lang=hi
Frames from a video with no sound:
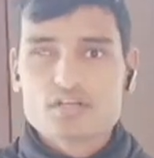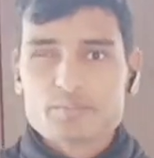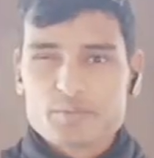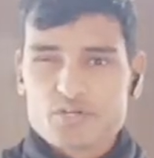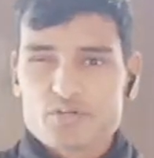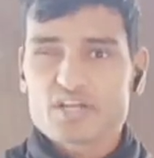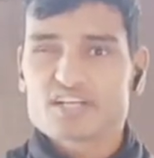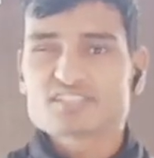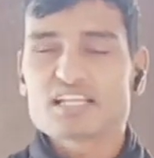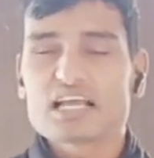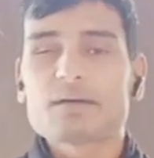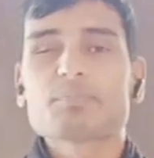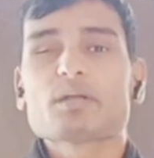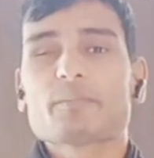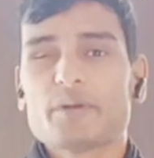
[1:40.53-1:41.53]
वीडियो कैसा
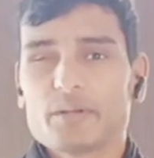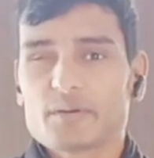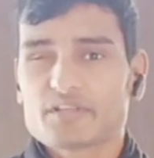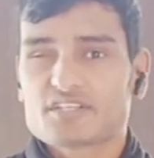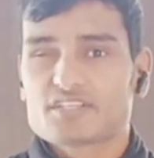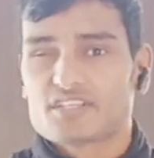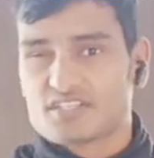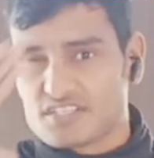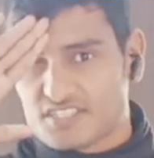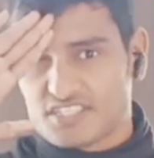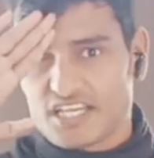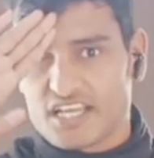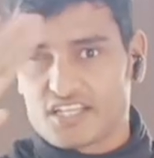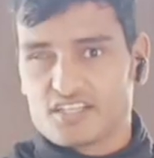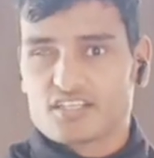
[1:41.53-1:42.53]
लगा अपना फीडबैक दीजिए
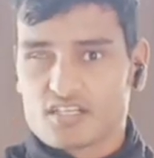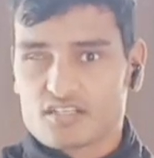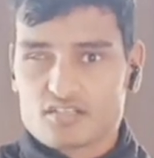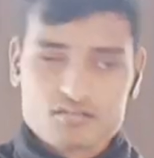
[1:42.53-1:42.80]
जय हिंद